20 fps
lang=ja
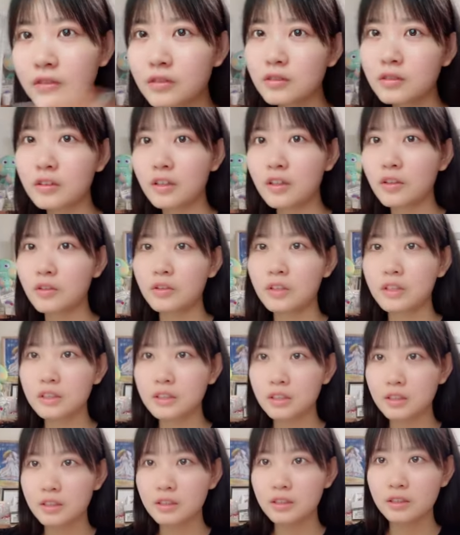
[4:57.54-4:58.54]
るっていう優
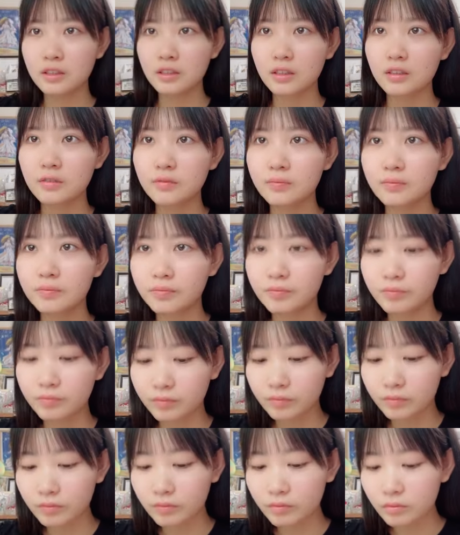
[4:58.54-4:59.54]
しさ
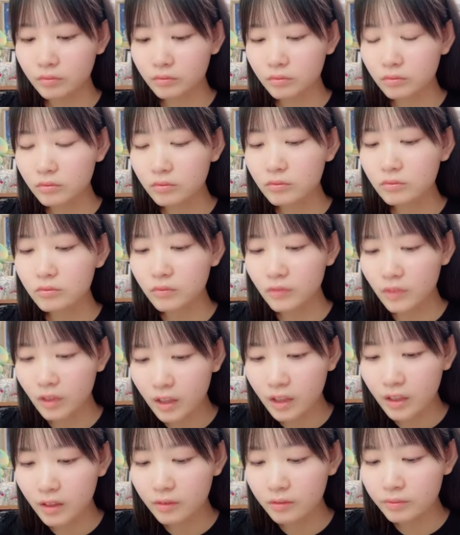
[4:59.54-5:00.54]

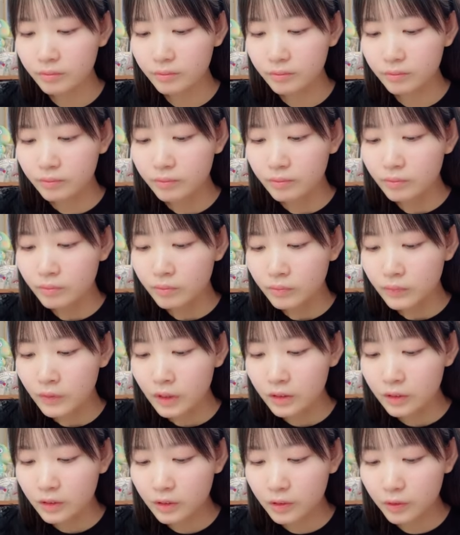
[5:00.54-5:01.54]
ね
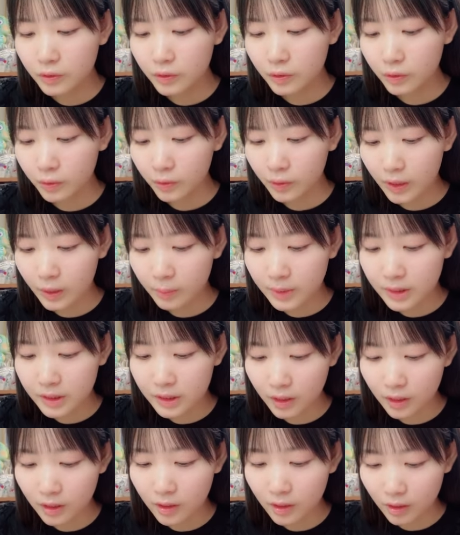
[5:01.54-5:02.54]
ちょっとこれ今
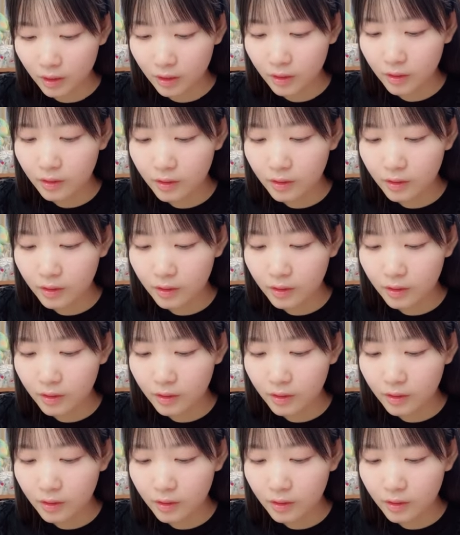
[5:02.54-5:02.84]
つけていい